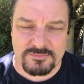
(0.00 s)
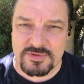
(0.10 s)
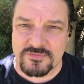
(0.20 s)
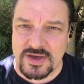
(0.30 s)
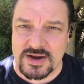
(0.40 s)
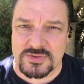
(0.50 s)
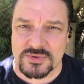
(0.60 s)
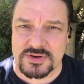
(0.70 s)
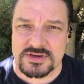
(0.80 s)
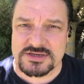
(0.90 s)

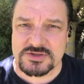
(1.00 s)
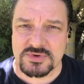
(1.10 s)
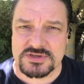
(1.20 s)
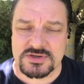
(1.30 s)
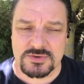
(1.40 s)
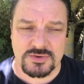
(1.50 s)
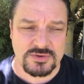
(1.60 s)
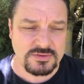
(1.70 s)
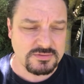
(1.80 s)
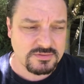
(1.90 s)
Bewertungen der
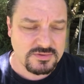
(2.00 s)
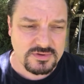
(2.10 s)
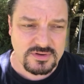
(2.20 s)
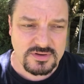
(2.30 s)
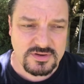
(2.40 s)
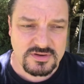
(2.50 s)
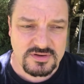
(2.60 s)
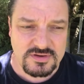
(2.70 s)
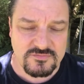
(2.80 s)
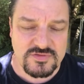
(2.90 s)
Situation,
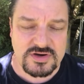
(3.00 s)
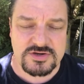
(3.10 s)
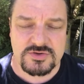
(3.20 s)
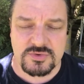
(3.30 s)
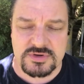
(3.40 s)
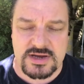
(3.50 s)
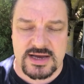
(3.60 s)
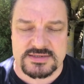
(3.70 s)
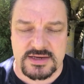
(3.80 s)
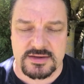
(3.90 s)
wirklich nur
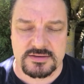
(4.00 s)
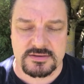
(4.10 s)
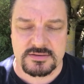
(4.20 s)
da sein,